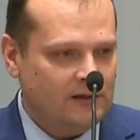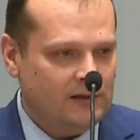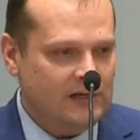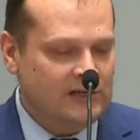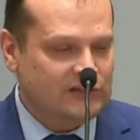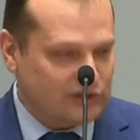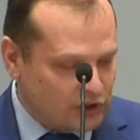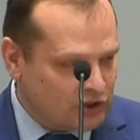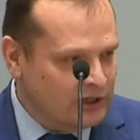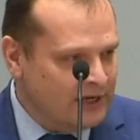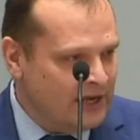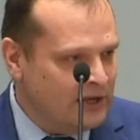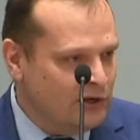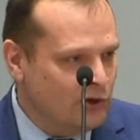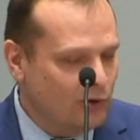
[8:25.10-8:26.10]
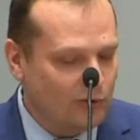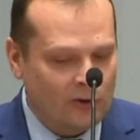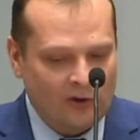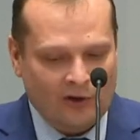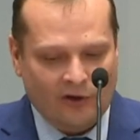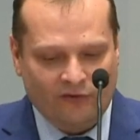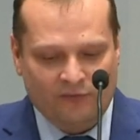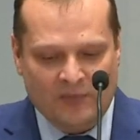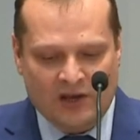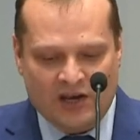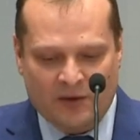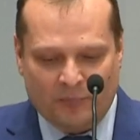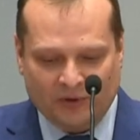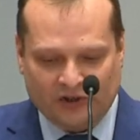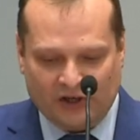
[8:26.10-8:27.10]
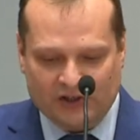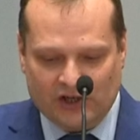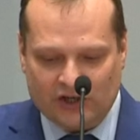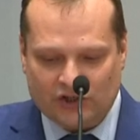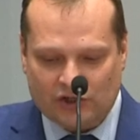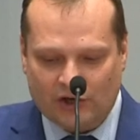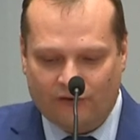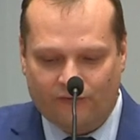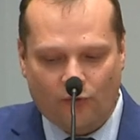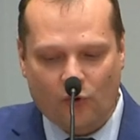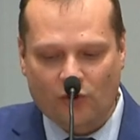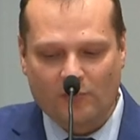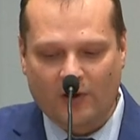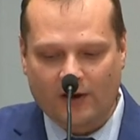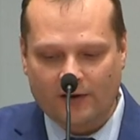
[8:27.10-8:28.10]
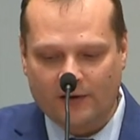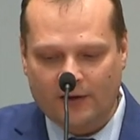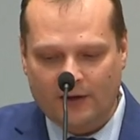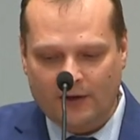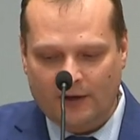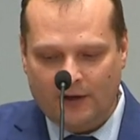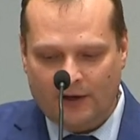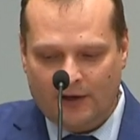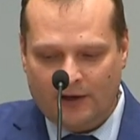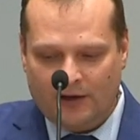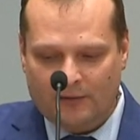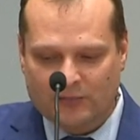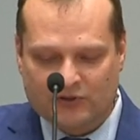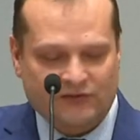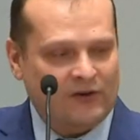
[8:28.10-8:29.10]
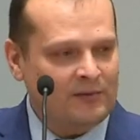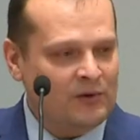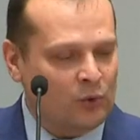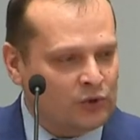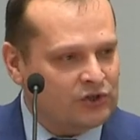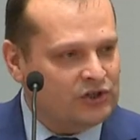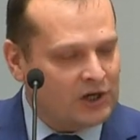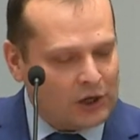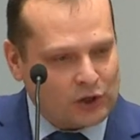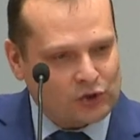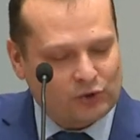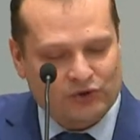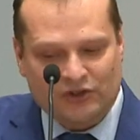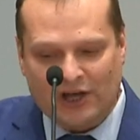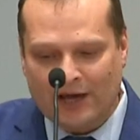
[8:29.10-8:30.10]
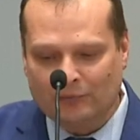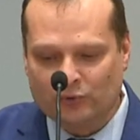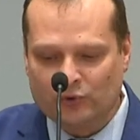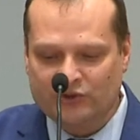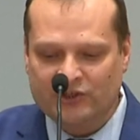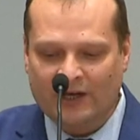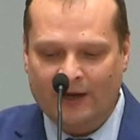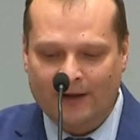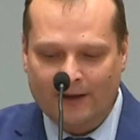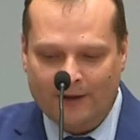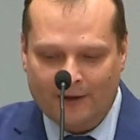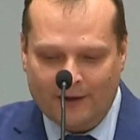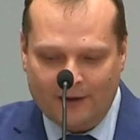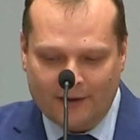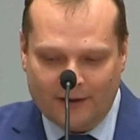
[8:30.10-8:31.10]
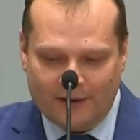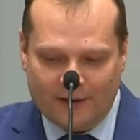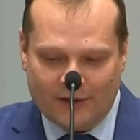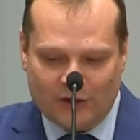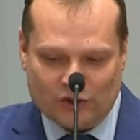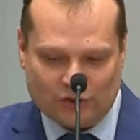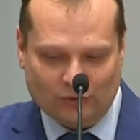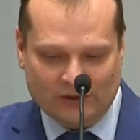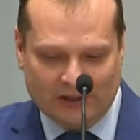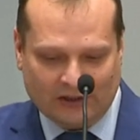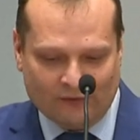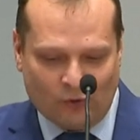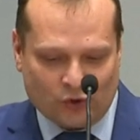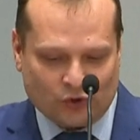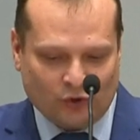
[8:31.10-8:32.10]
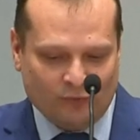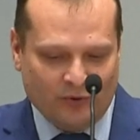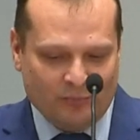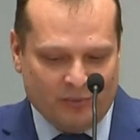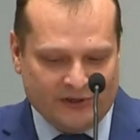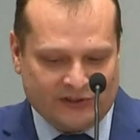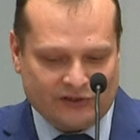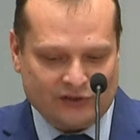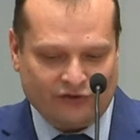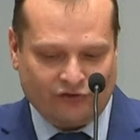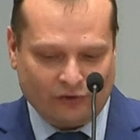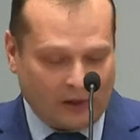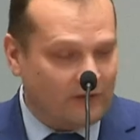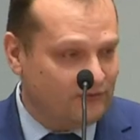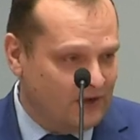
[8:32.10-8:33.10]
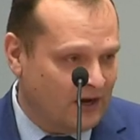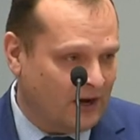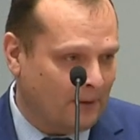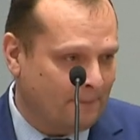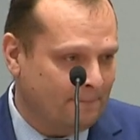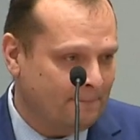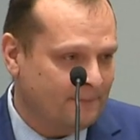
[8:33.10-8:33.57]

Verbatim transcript: и, к сожалению, в менее подходящих формах. Мы с вами очень хорошо знаем, друзья, что для того, чтобы быть человеком,